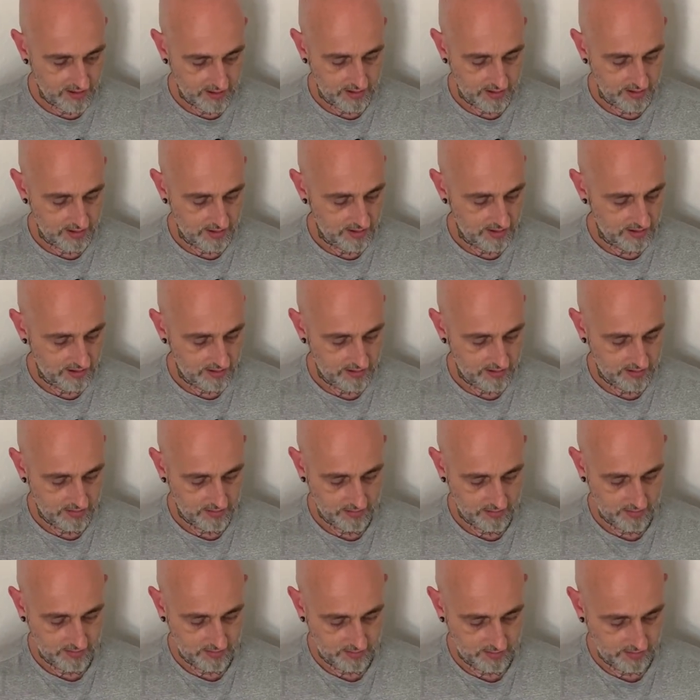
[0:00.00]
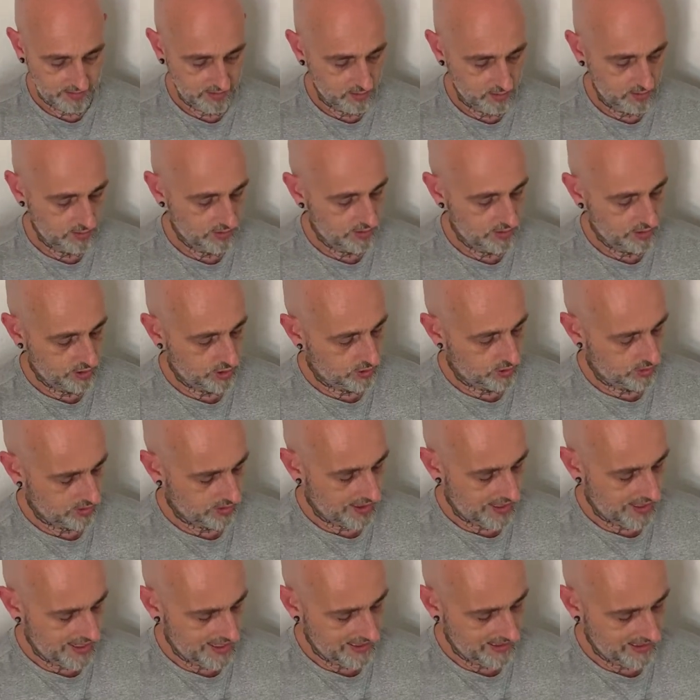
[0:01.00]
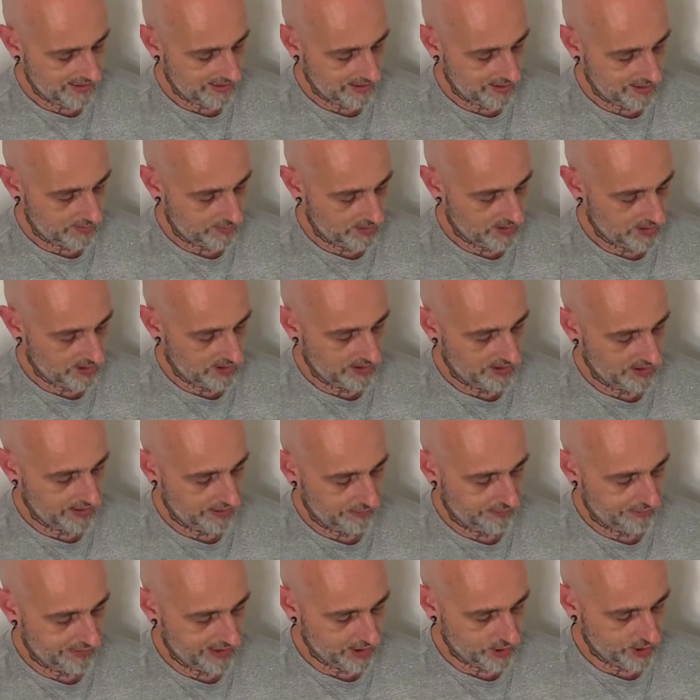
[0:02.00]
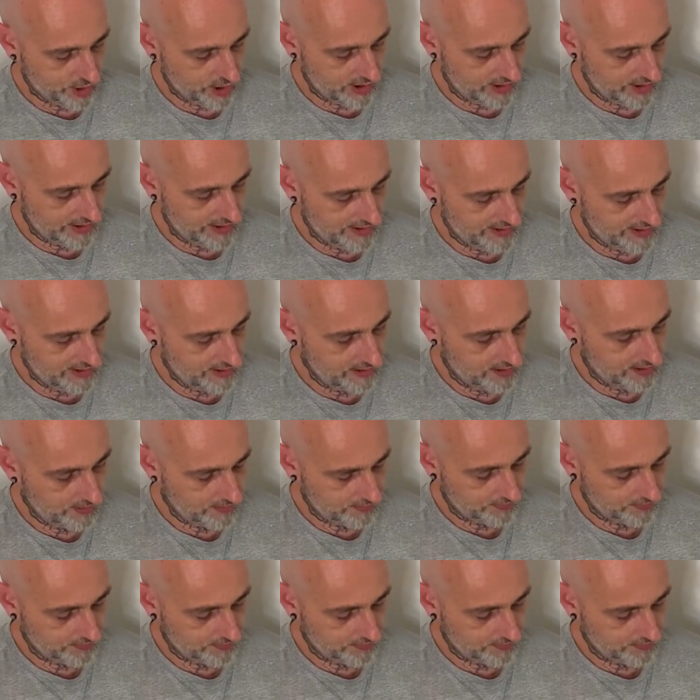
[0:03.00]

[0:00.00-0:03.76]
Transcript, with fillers: Äh, hier unten ist so ein Rad, da kann man die Klinge festdrehen.